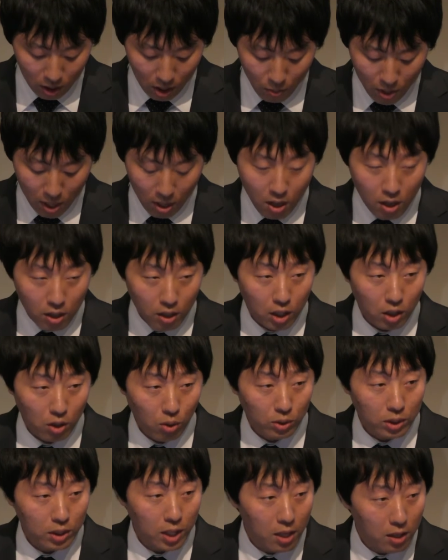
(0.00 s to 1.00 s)
ては企
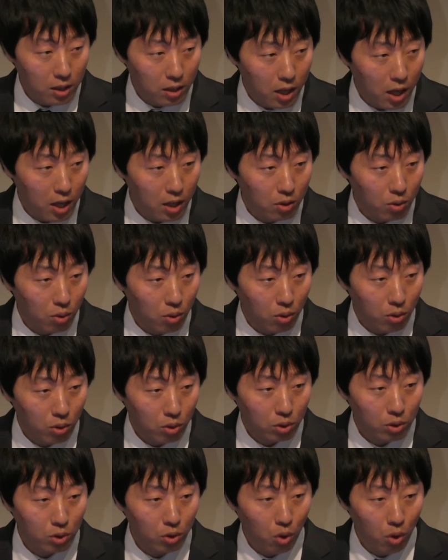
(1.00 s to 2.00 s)
業全体
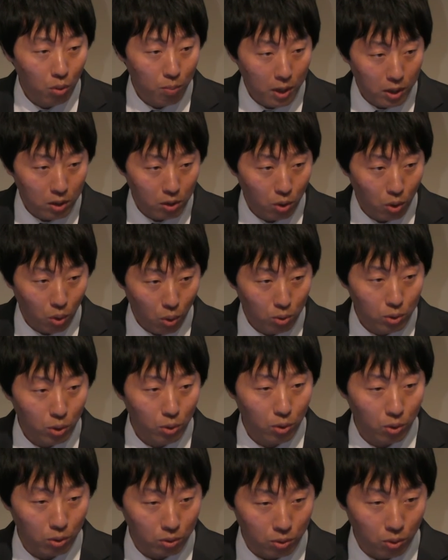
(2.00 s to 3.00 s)
のグローバル競争
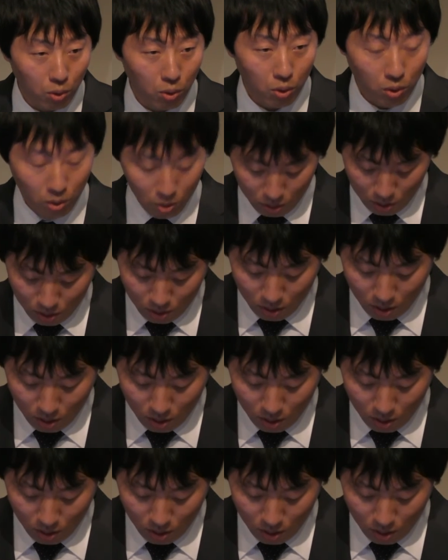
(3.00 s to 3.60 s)
力を